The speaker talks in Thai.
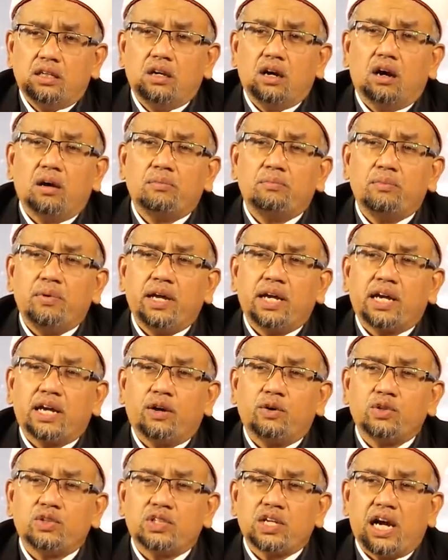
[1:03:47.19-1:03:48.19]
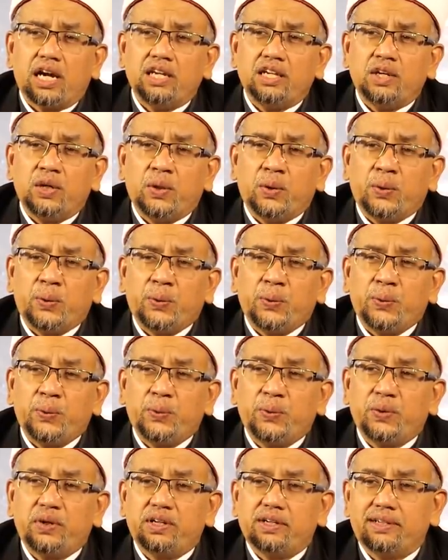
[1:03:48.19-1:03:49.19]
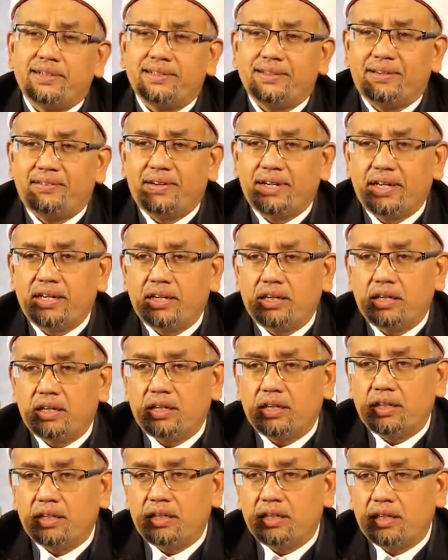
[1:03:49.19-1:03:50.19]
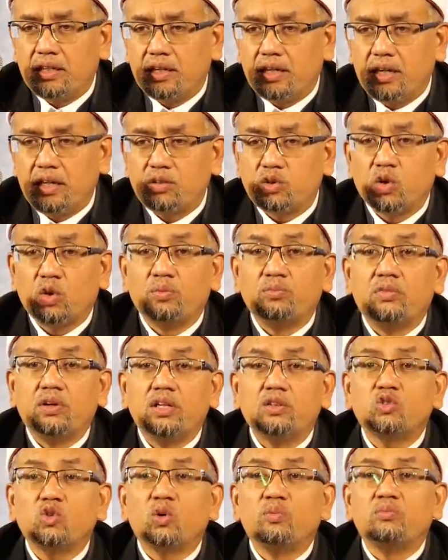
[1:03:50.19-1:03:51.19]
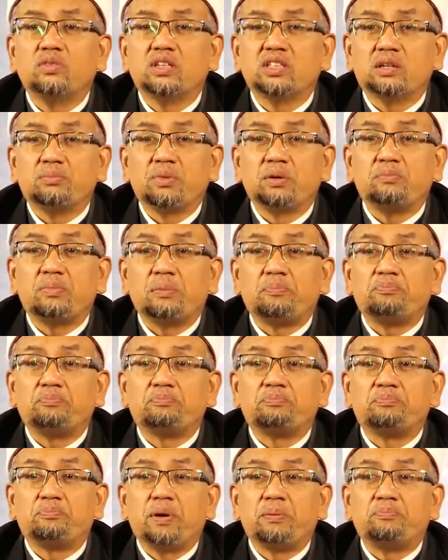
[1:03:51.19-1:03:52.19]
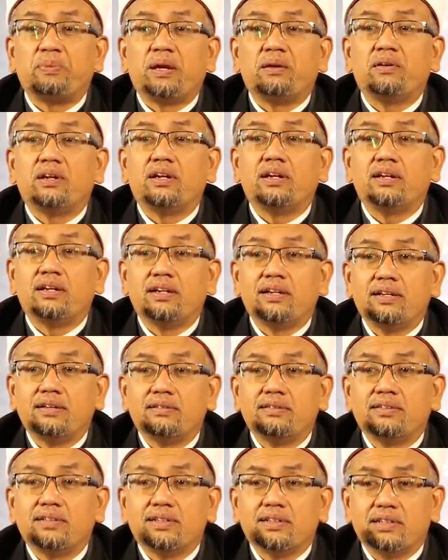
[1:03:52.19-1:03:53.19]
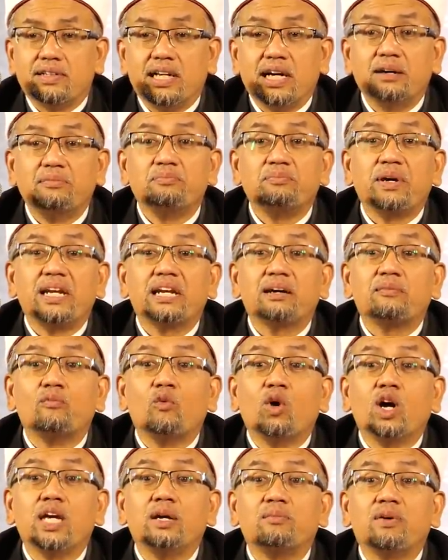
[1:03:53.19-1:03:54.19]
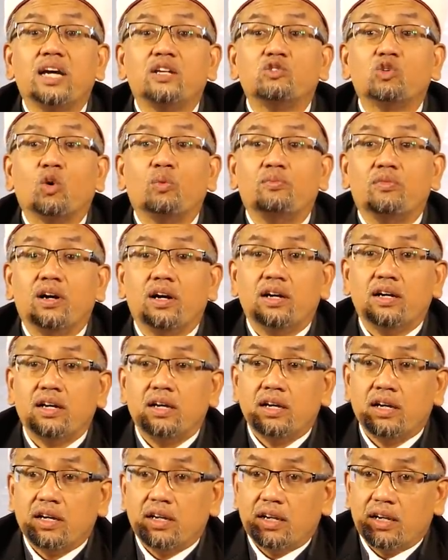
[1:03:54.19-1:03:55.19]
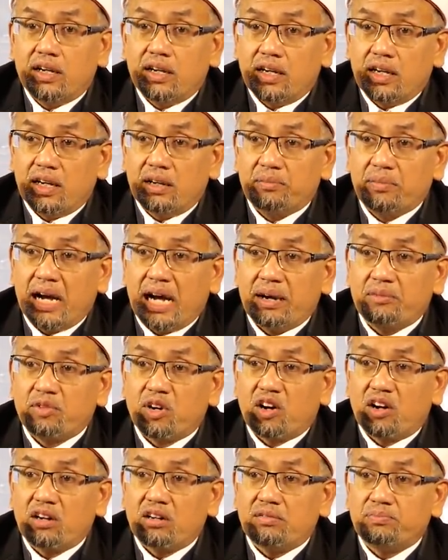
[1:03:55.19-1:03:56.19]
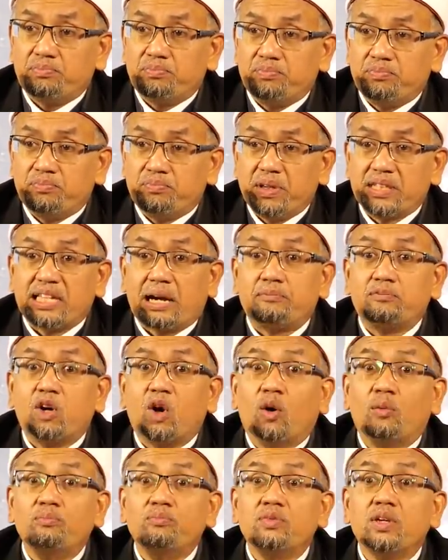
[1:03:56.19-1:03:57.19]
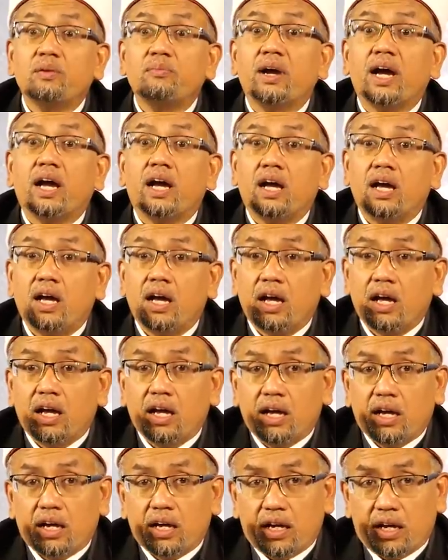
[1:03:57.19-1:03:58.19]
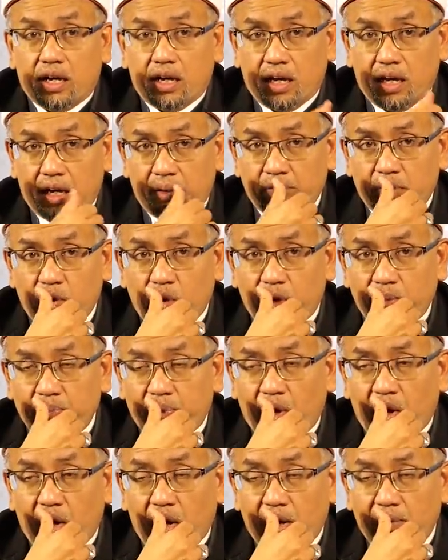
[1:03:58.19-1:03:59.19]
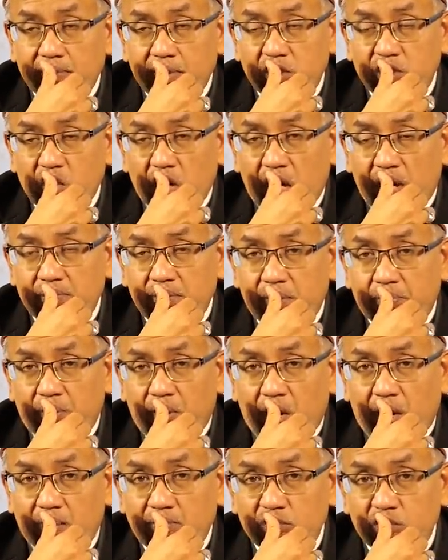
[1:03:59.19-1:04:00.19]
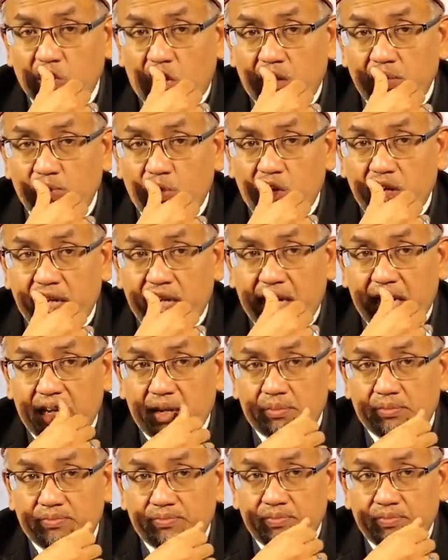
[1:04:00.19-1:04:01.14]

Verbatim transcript: ย่อมไม่เข้าใจหนูเห็นไหมไอ้ตุ้มที่มันไปเป็นเดิมเป็นนักมวยใช่ไหมไอ้ตุ่มอะแล้วมามันก็ไปทำนมใช่ไหมมันโดนพ่อมันซ้อมมาพ่อมันสอนมวยให้